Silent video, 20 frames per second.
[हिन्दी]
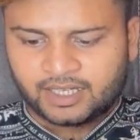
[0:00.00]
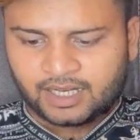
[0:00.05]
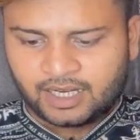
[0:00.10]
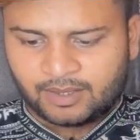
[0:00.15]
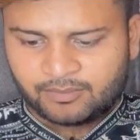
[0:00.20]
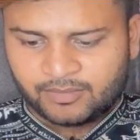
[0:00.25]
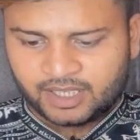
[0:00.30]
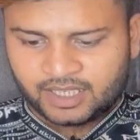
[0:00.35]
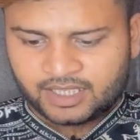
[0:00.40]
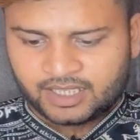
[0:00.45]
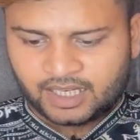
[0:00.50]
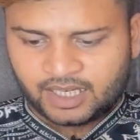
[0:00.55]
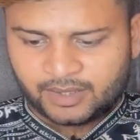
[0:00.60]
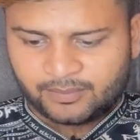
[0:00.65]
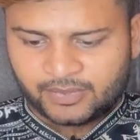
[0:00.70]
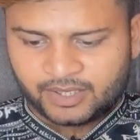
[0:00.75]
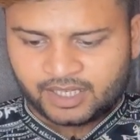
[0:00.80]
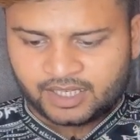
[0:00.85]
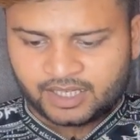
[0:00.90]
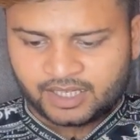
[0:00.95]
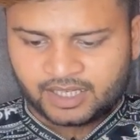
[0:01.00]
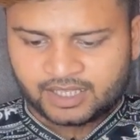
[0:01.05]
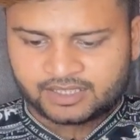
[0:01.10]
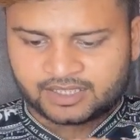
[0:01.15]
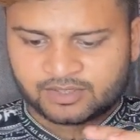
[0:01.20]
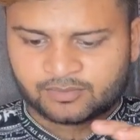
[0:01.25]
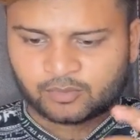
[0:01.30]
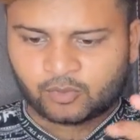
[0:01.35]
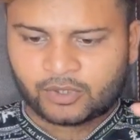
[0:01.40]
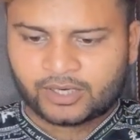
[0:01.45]
अब मैं यहाँ पर एस
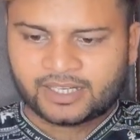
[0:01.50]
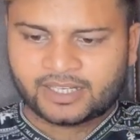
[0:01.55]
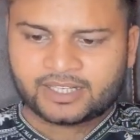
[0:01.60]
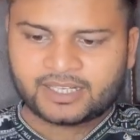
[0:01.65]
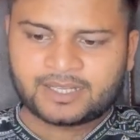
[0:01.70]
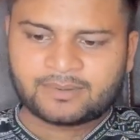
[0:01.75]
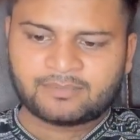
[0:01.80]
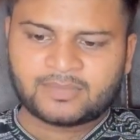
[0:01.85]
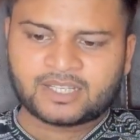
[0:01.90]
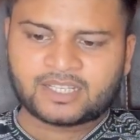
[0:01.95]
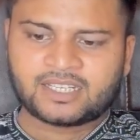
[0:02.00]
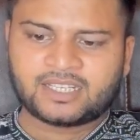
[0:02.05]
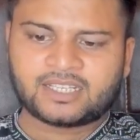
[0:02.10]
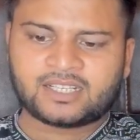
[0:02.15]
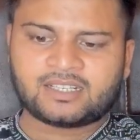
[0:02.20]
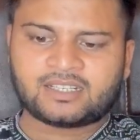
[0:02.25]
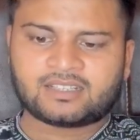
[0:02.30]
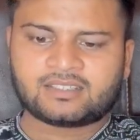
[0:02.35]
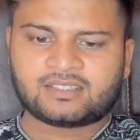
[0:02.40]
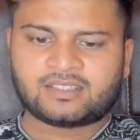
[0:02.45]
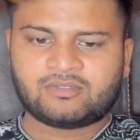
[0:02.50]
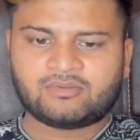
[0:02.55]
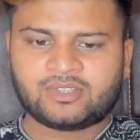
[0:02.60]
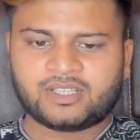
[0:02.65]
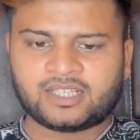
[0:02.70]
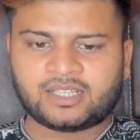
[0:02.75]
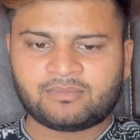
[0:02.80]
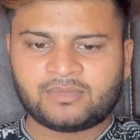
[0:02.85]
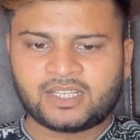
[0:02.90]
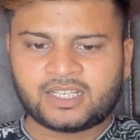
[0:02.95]
एस पॉइंट नेम पे क्लिक करता हूँ
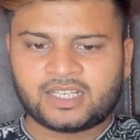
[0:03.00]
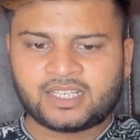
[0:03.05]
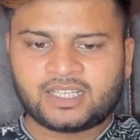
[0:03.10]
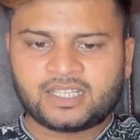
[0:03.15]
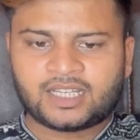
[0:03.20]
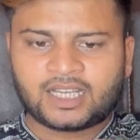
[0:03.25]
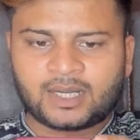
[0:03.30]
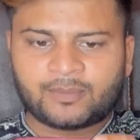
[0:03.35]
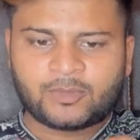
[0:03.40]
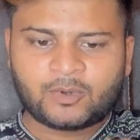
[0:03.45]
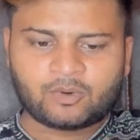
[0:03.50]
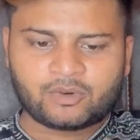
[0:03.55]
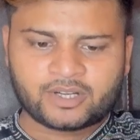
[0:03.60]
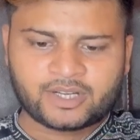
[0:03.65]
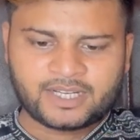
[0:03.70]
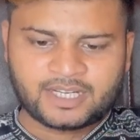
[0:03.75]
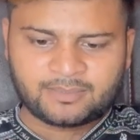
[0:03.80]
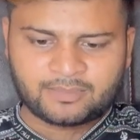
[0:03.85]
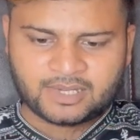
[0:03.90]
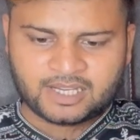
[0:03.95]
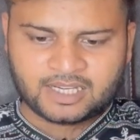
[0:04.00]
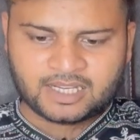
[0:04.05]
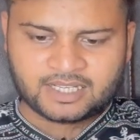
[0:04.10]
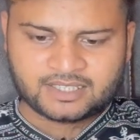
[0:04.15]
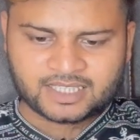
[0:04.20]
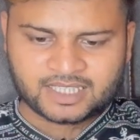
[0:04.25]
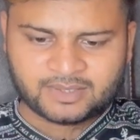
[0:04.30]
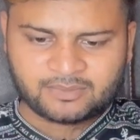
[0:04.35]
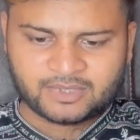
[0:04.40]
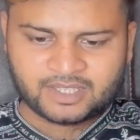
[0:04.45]
ठीक है मैंने यहाँ पर ऑलरेडी पहले
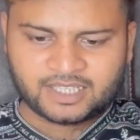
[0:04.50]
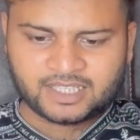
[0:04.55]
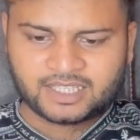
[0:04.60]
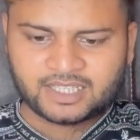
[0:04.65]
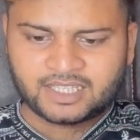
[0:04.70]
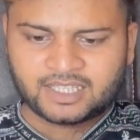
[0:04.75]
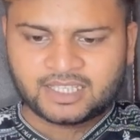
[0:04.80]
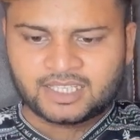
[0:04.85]
से ही मैंने